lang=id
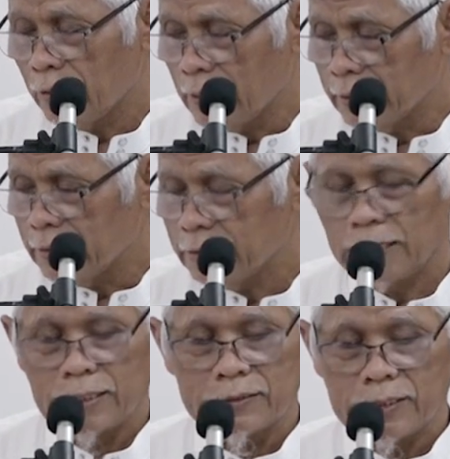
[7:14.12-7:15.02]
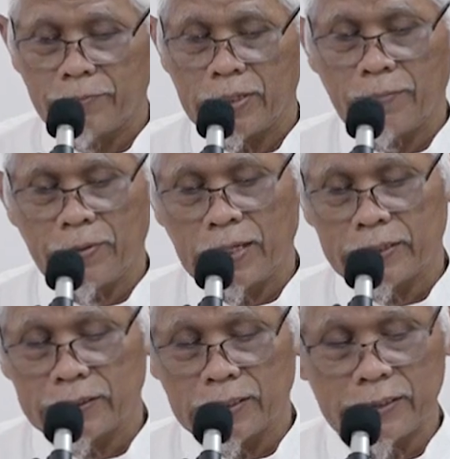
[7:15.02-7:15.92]
saya ulangi, jangan sampai
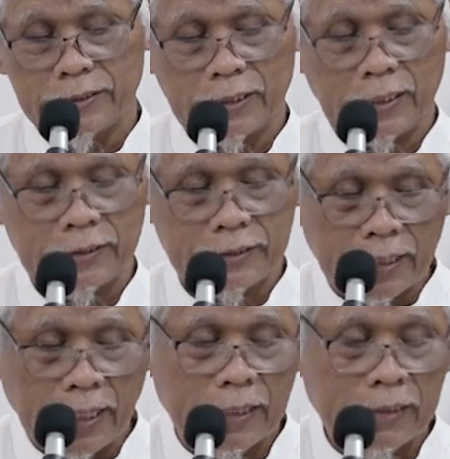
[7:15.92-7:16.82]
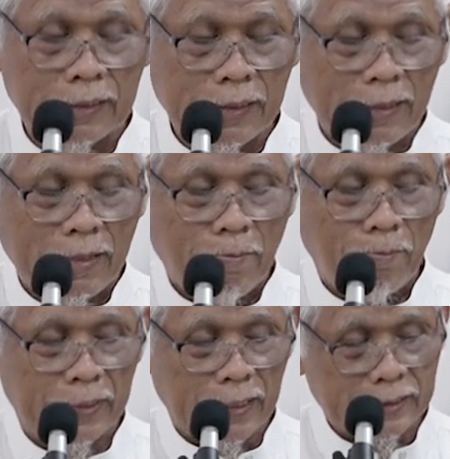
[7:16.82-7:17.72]
apalagi dengan sengaja
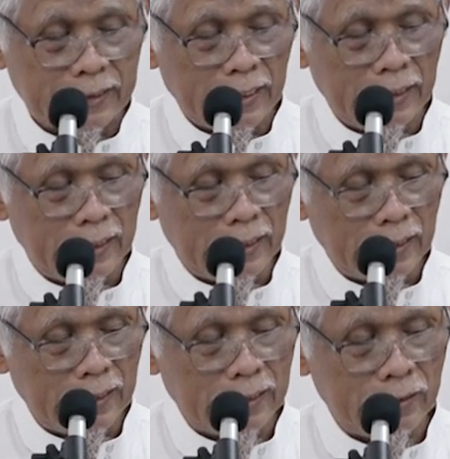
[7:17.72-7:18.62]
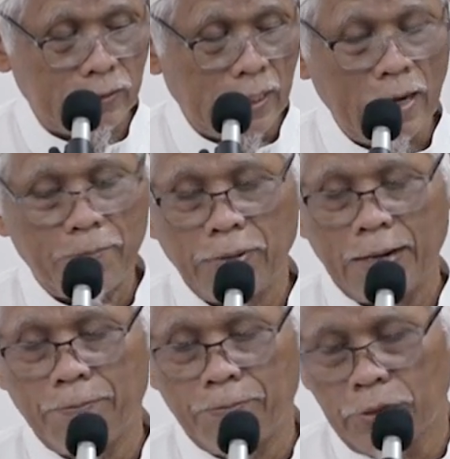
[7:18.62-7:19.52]
menerjang larangan-larangan Allah.
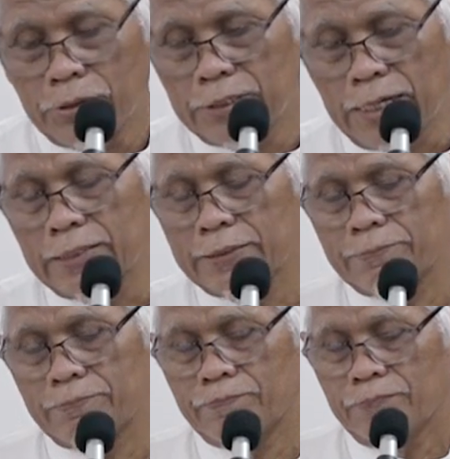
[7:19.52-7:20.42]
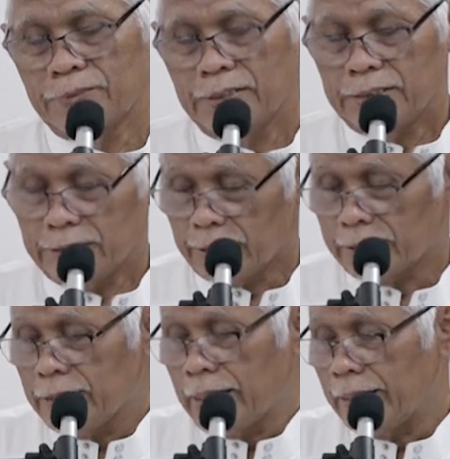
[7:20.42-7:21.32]
Apapun yang
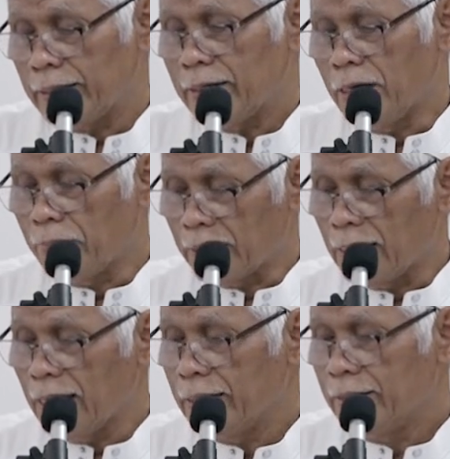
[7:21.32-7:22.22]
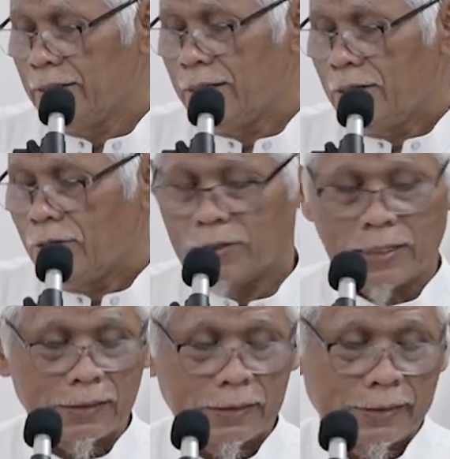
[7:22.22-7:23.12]
diterjang. Apakah
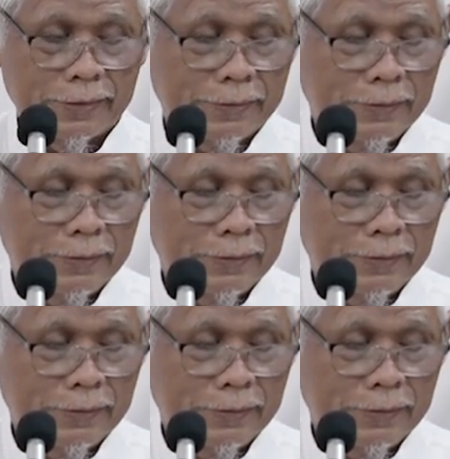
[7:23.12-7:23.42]
orang